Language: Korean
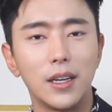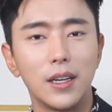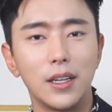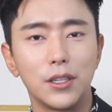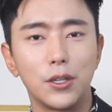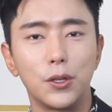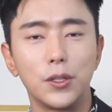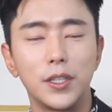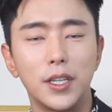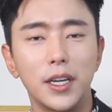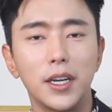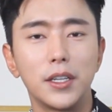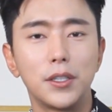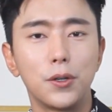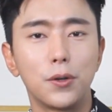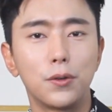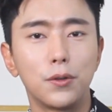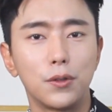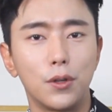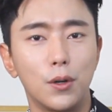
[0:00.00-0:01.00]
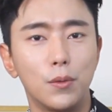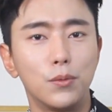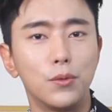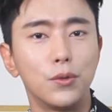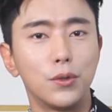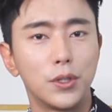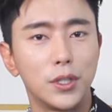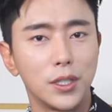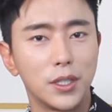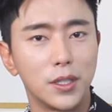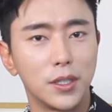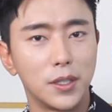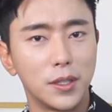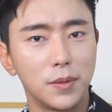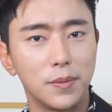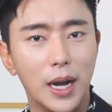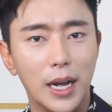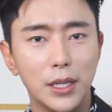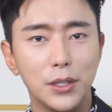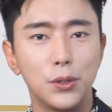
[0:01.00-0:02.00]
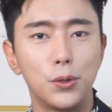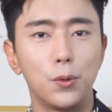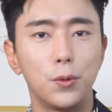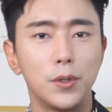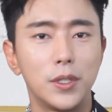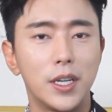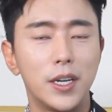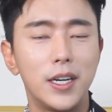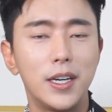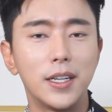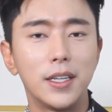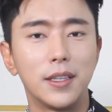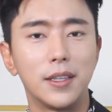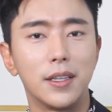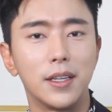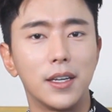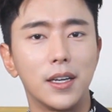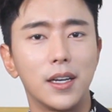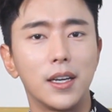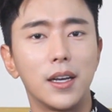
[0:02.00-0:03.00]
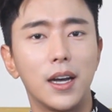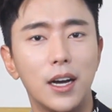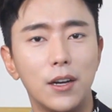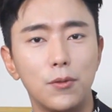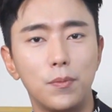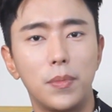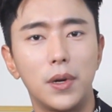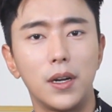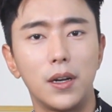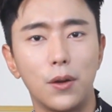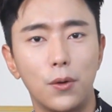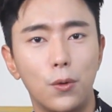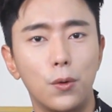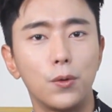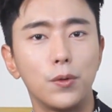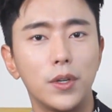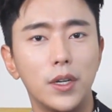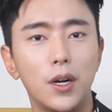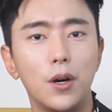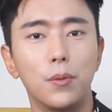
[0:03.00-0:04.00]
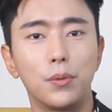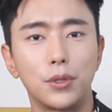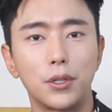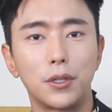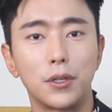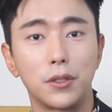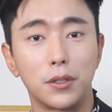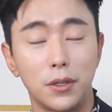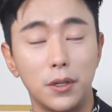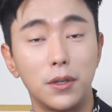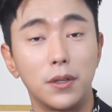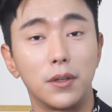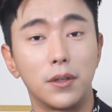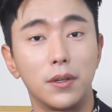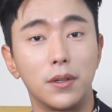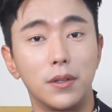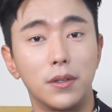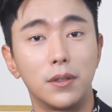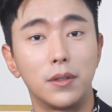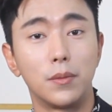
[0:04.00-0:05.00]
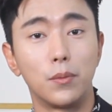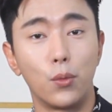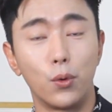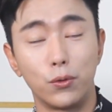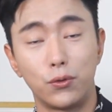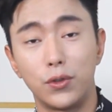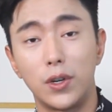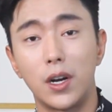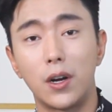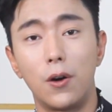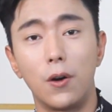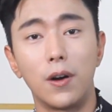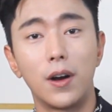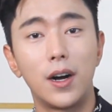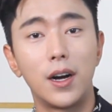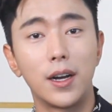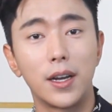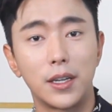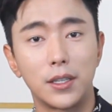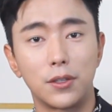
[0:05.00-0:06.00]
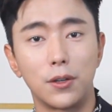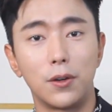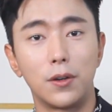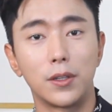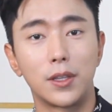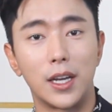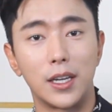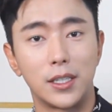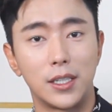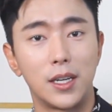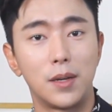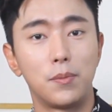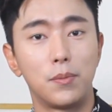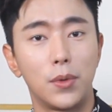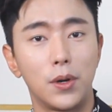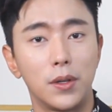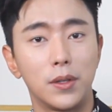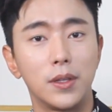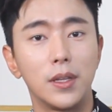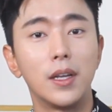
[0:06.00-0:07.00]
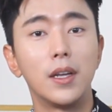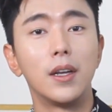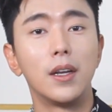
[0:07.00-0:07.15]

전 세계적으로 너무 지금 안 좋은 상황인데 하루빨리 코로나가 없어져서 어, 모두가 건강해서 다시 한번